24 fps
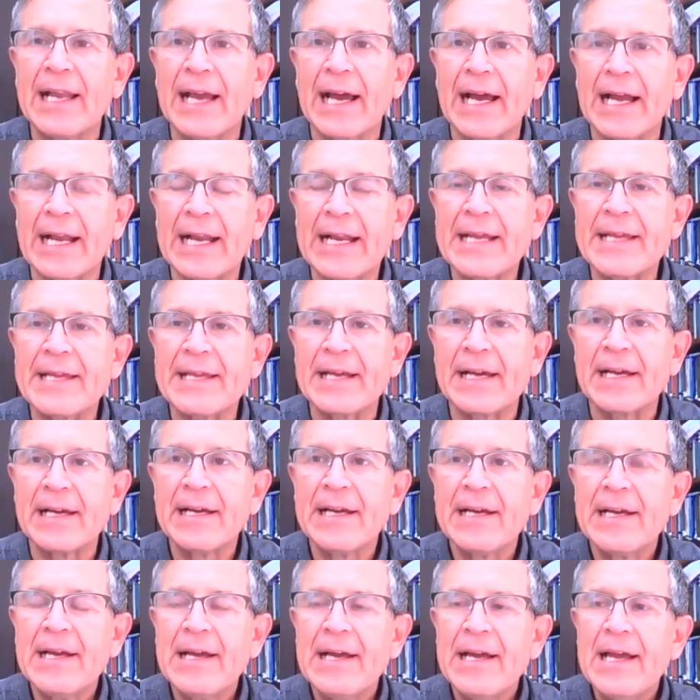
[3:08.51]
la guerrilla.
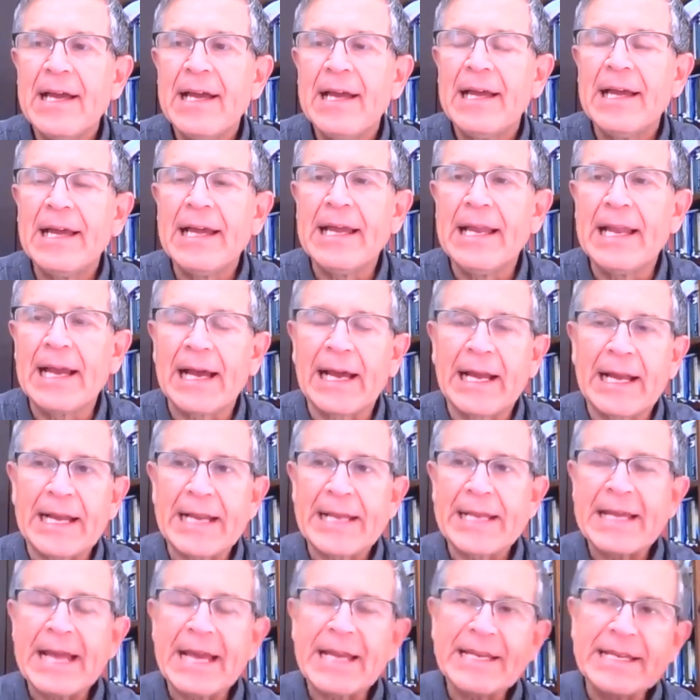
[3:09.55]
Eh, la
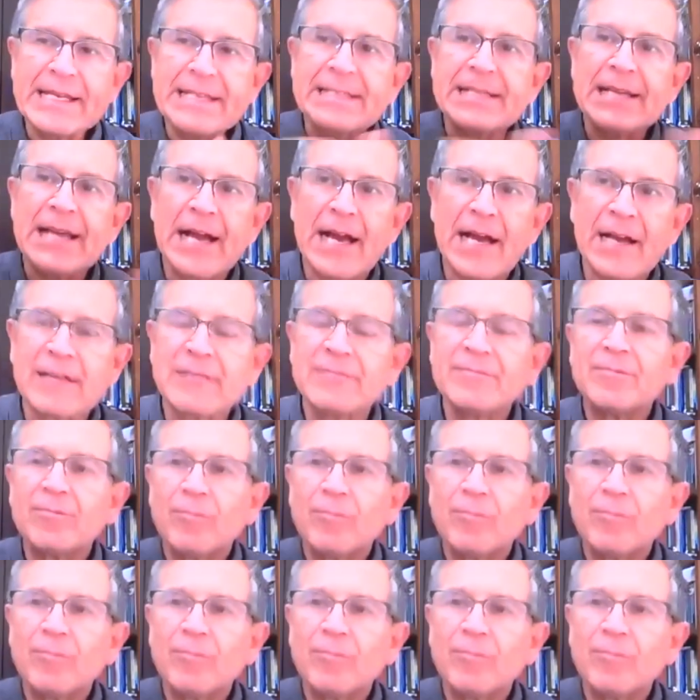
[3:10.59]
guerrilla inicia